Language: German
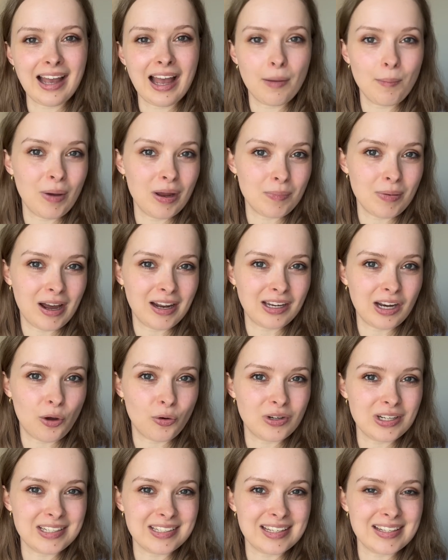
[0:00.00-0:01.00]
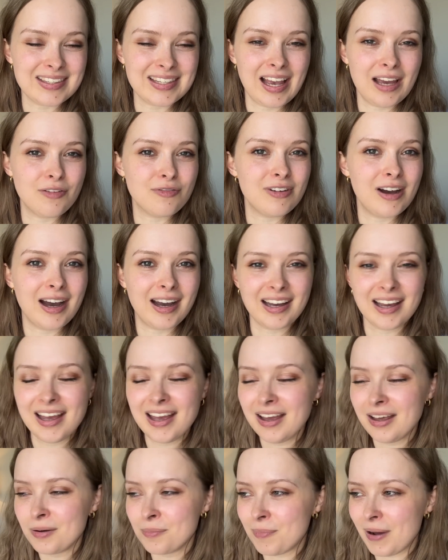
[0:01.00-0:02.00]
haben mein Partner und ich jetzt einfach
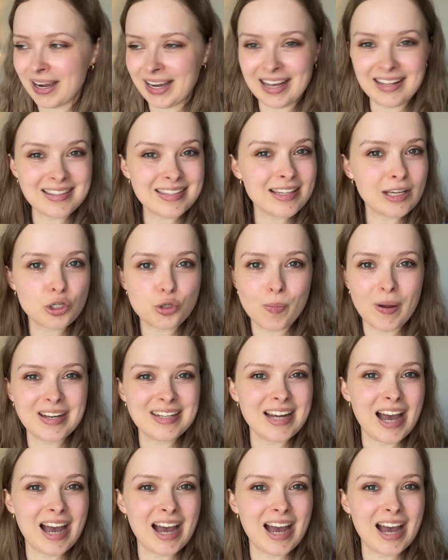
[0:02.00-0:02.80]
ein paar ganz entspannte